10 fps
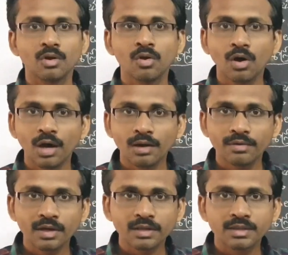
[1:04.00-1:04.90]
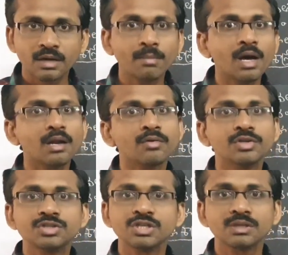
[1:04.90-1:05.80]
లోహాల యొక్క ధర్మాల
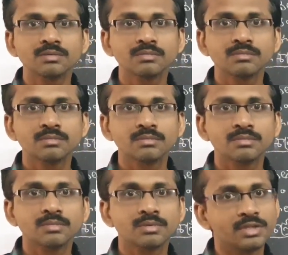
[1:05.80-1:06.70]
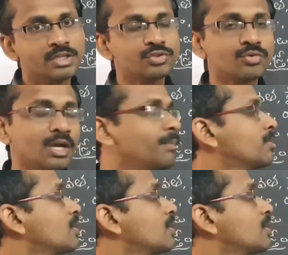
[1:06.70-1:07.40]
గురించి నేర్చుకున్నాం